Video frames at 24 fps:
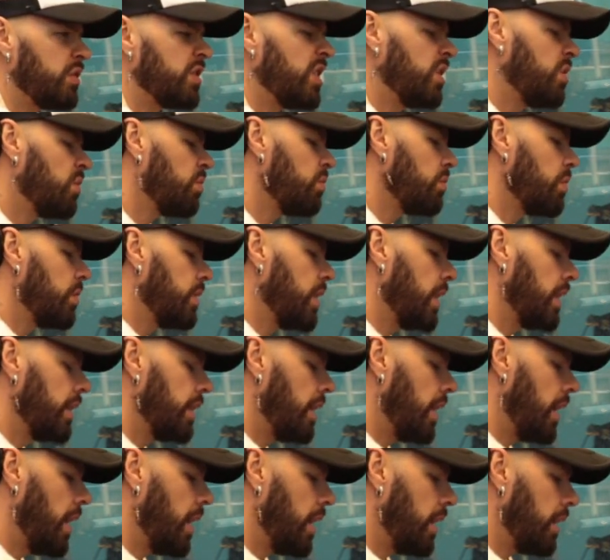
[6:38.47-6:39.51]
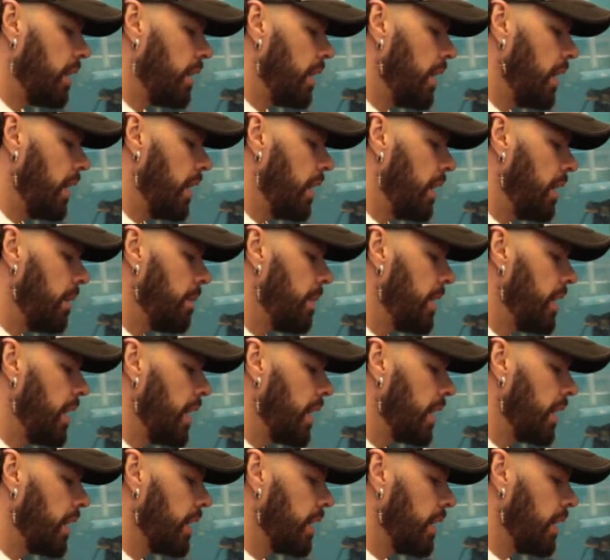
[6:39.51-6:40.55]
Siento de, la, de la,
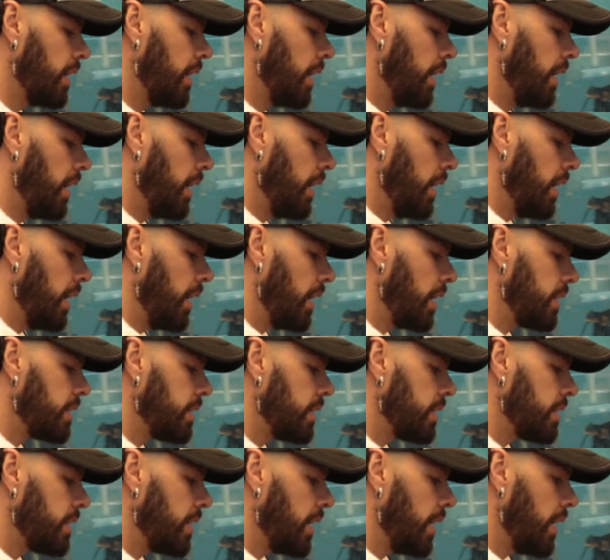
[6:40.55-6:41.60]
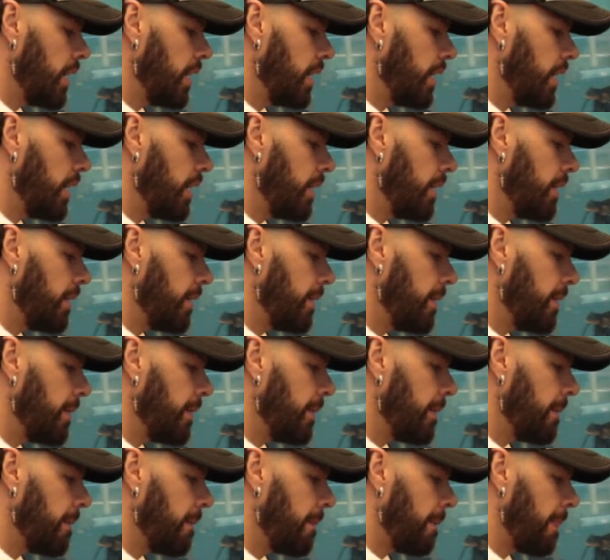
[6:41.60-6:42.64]
manera que, que, se está
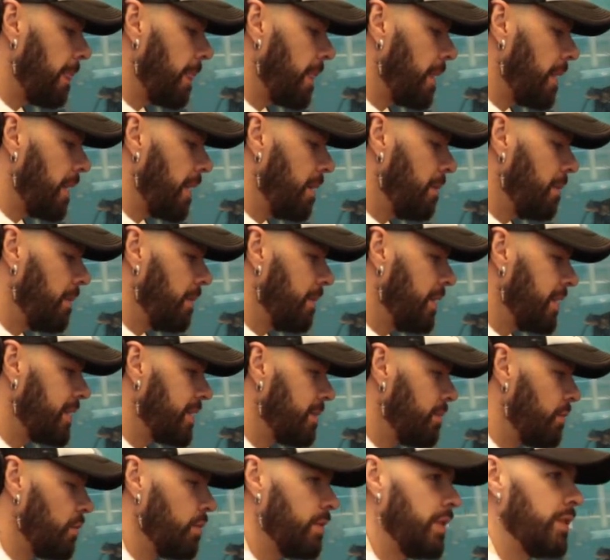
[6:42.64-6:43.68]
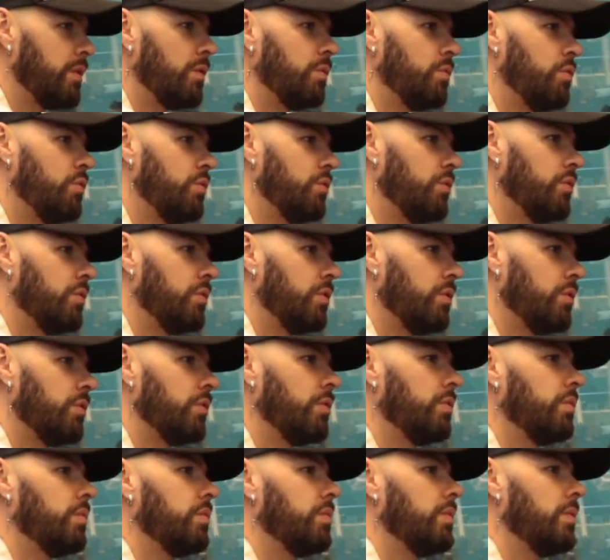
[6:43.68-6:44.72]
em, desenvolviendo el
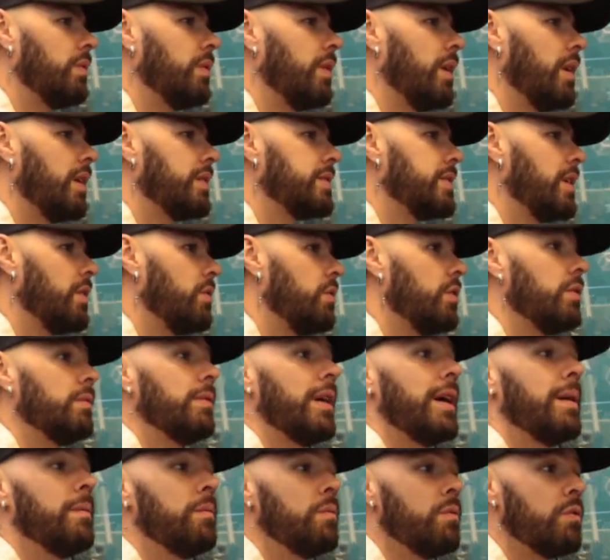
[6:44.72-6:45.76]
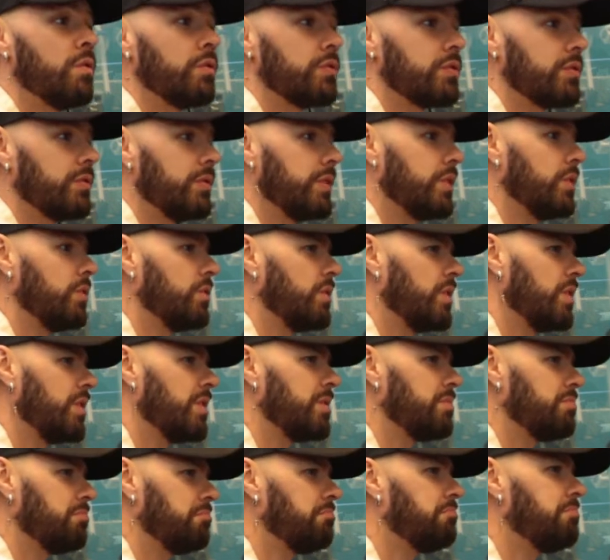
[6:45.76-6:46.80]
mundo, hacia dónde vamos y todo. Creo que
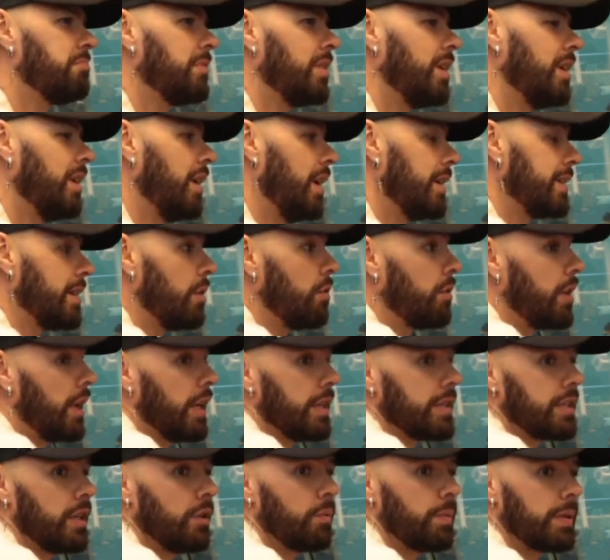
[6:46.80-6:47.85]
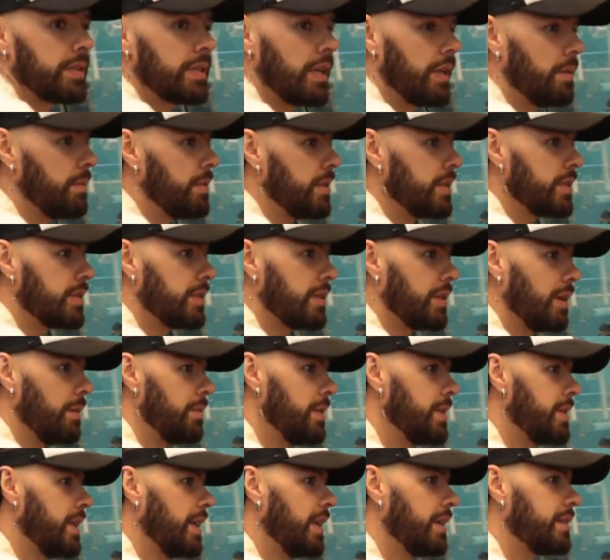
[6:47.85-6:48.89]
es algo que les quiero pasar a mis, a
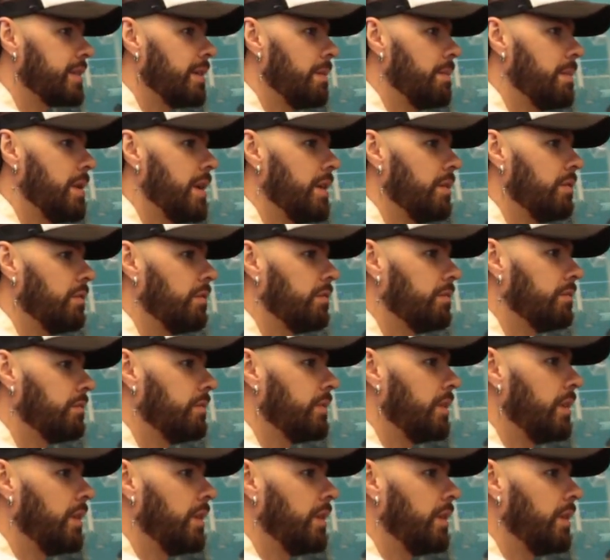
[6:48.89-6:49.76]
mis hijas también, ¿no?